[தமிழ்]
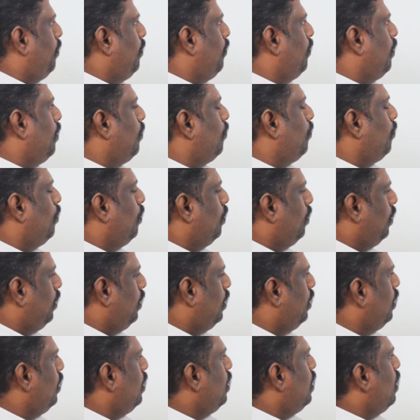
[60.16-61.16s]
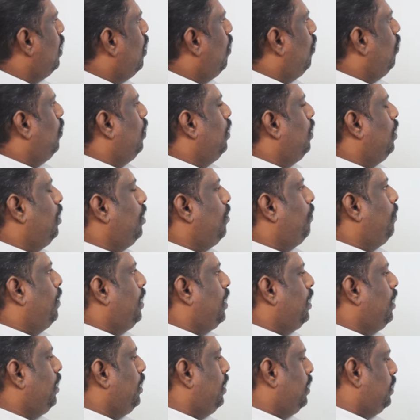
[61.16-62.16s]
அப்படி வரும்போது அவங்களுக்கு
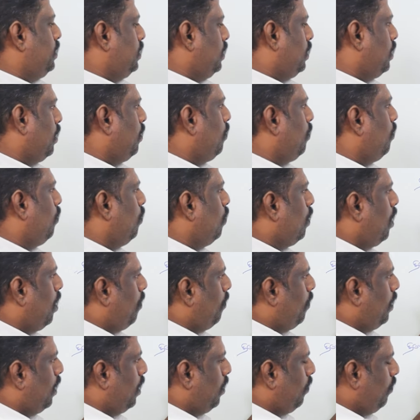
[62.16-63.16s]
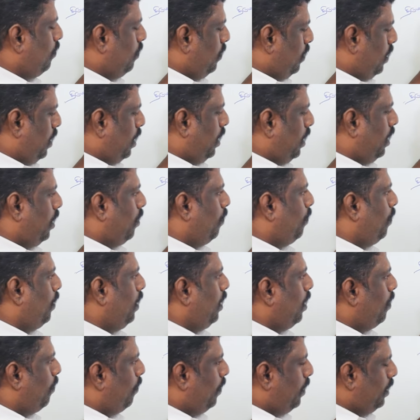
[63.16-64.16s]
பரணி நட்சத்திரம் மூணாம் மாதம் லக்ன
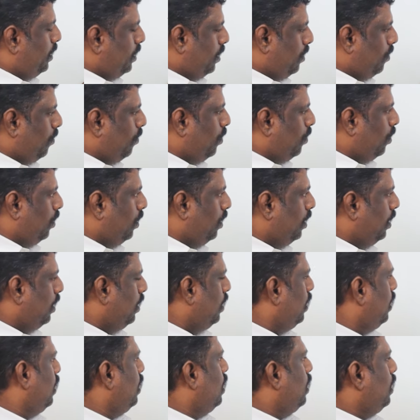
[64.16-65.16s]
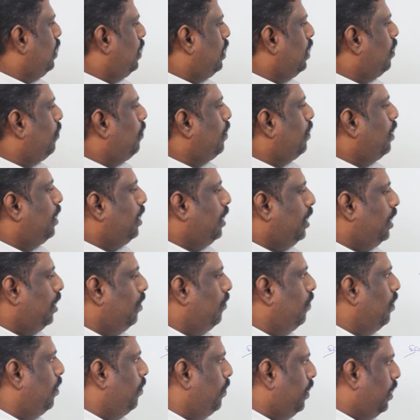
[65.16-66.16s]
புள்ளியாக போயிட்டுருக்கும்போது திருமண
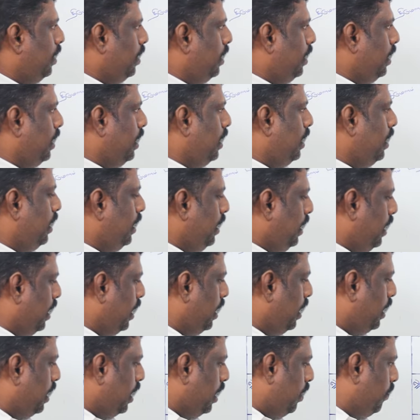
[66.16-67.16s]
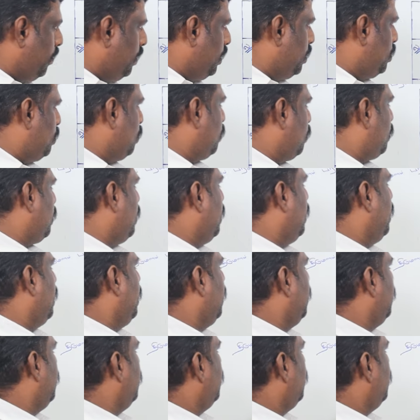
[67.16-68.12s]
நிகழ்வு அப்படின்றது ரெண்டு ஏழுக்கு அதிபதி சுக்கரனே